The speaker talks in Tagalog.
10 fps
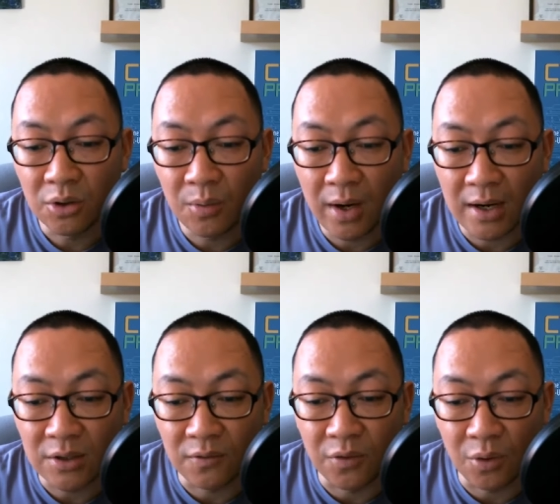know where I
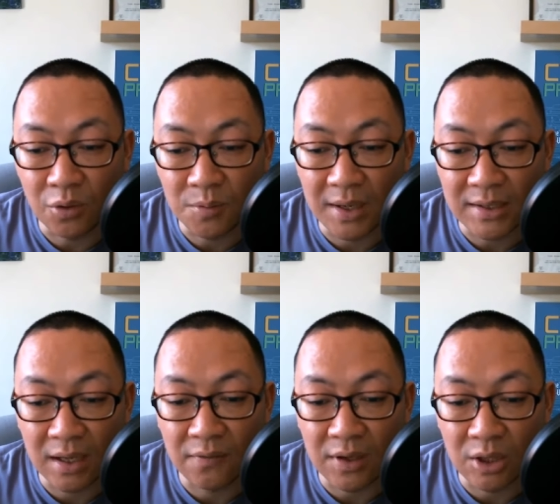should focus
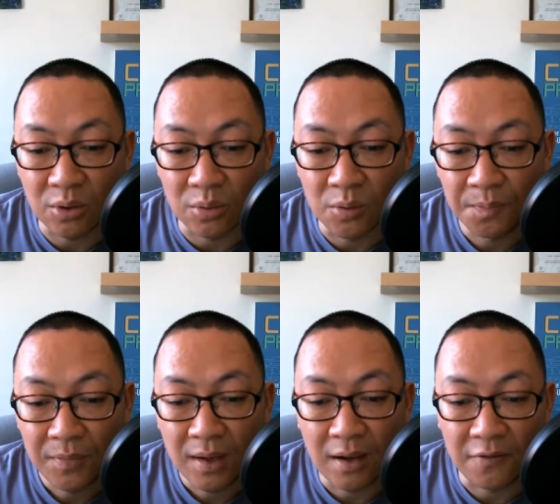myself into.
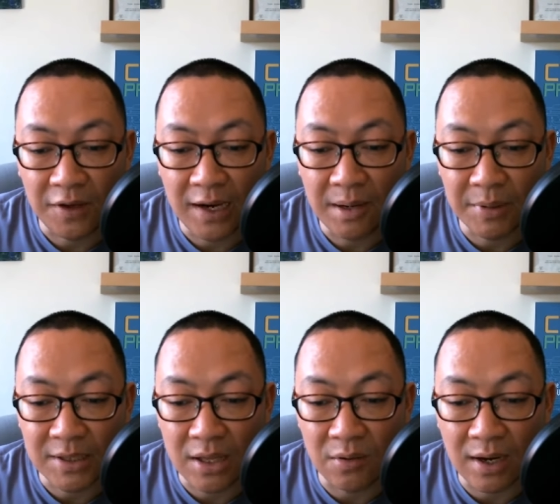I feel like
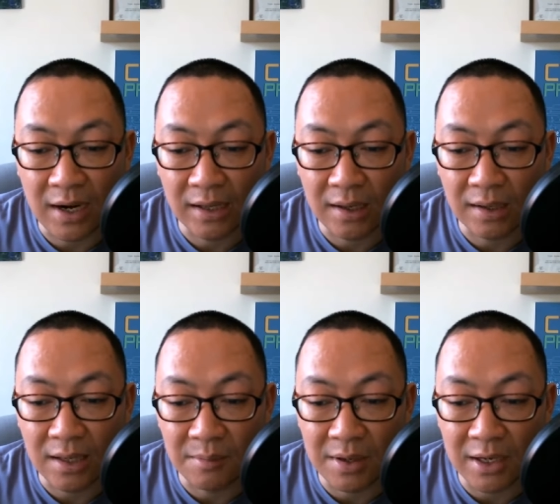masyadong
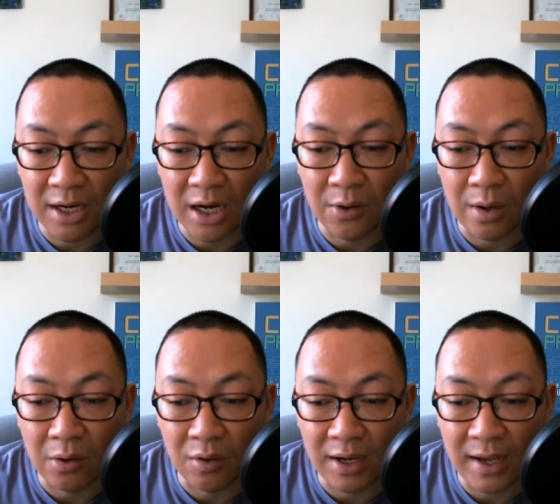kalat-kalat ang mga ginagawa
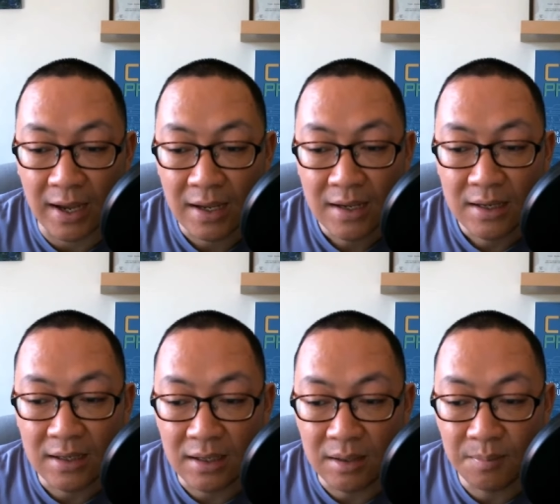ko kaya
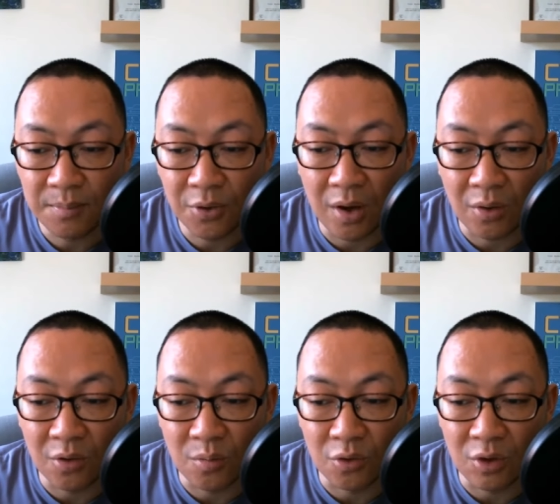hindi po
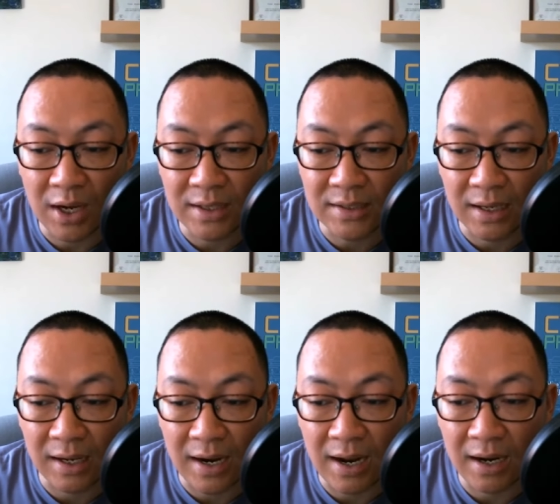ako umuunlad sa
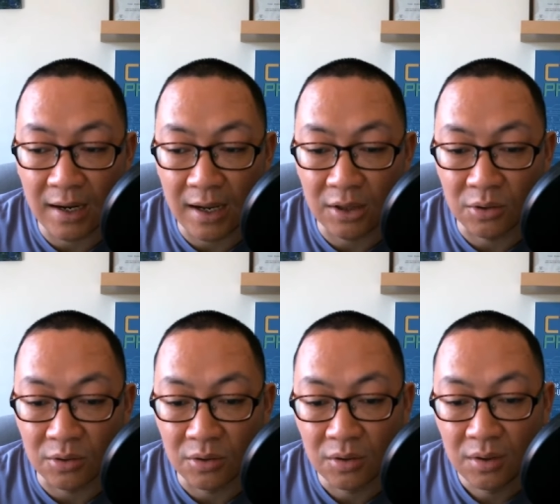larangan na
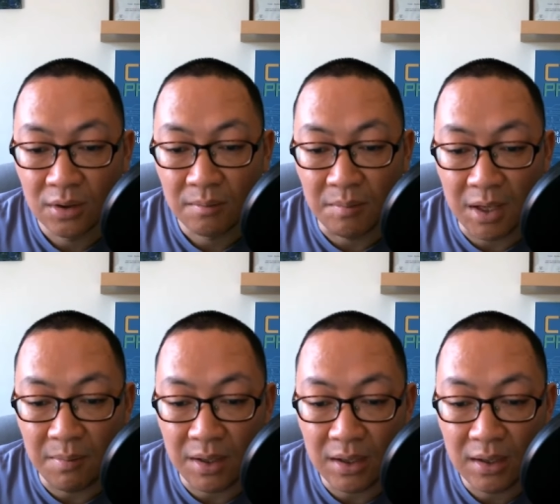ito.
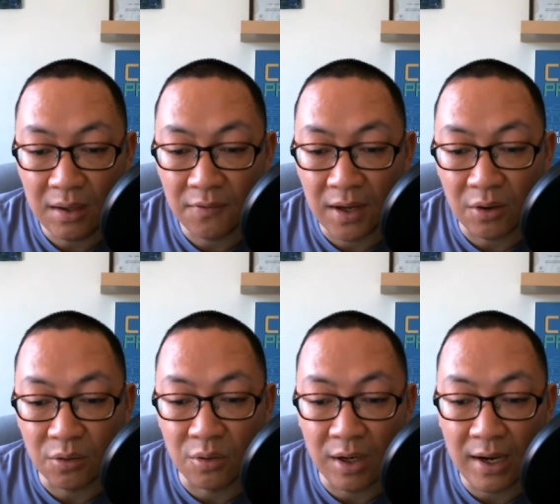Maybe if I
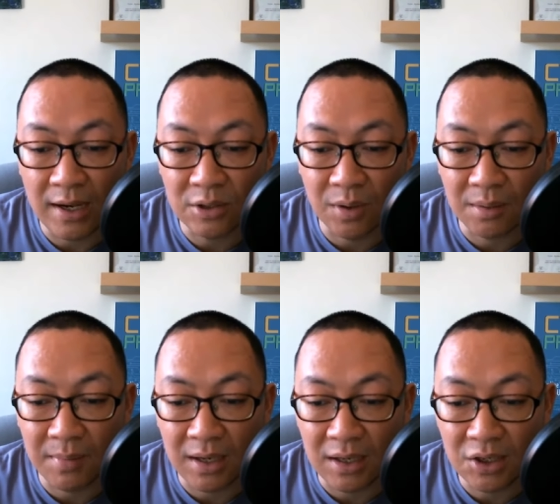could realize what
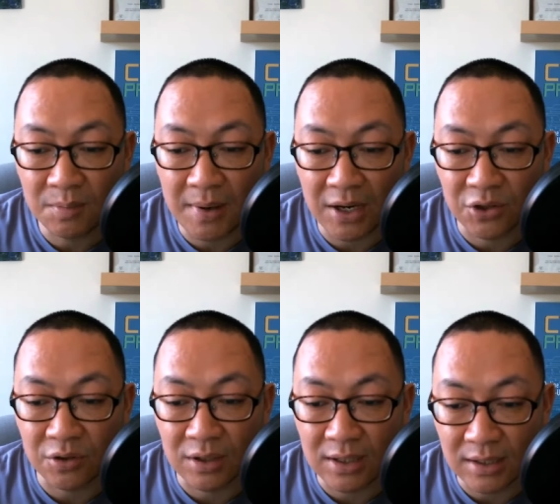my niche
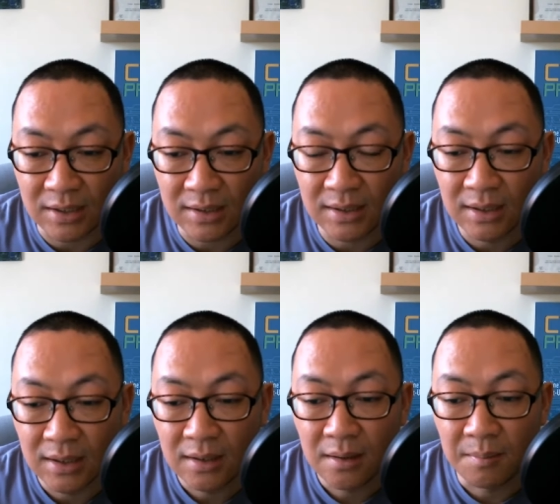passion is,
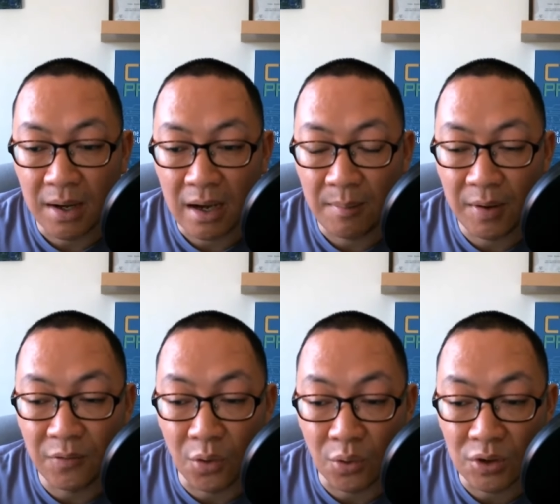
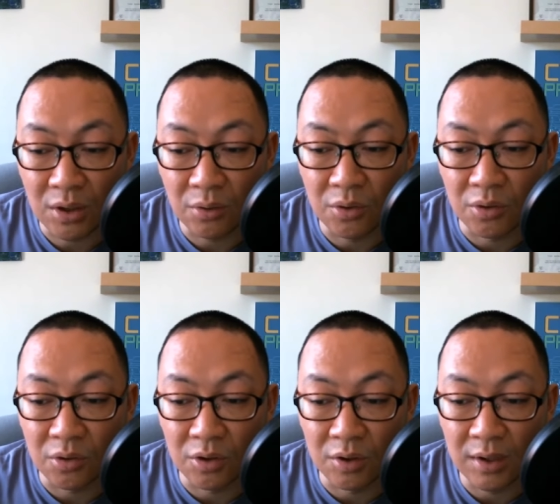makakapag-focus ako
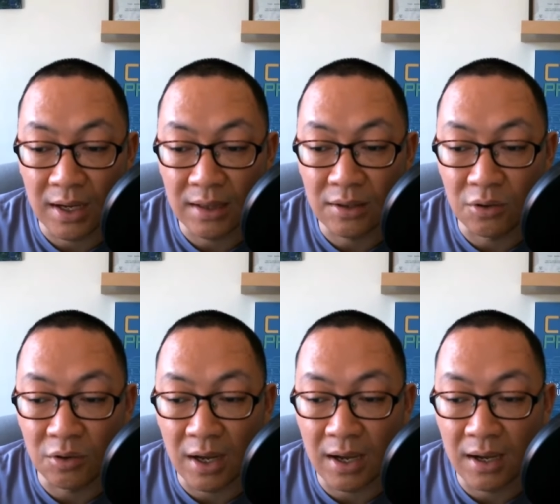doon at
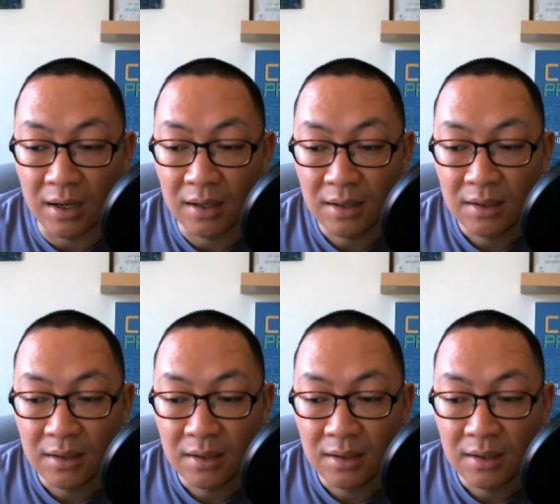yun ang